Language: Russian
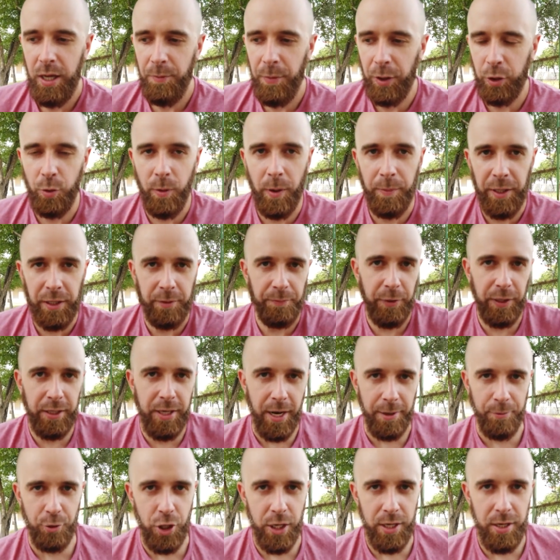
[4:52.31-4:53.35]
Потом опять
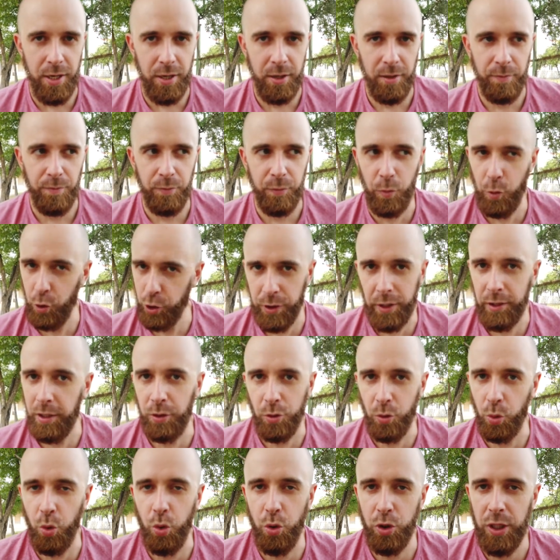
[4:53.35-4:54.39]
петля общения, можно на
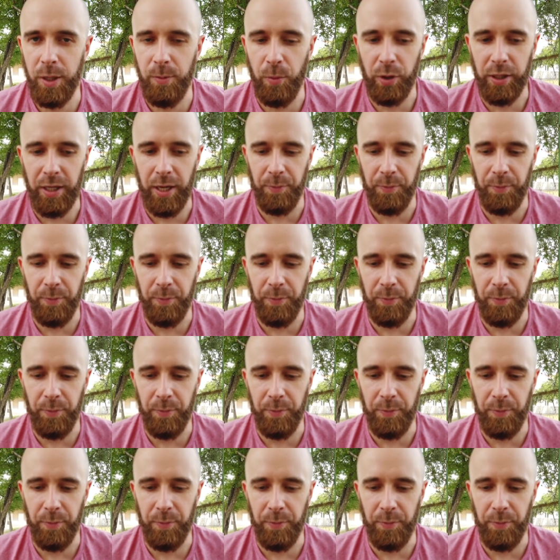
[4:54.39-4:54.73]
другую тему,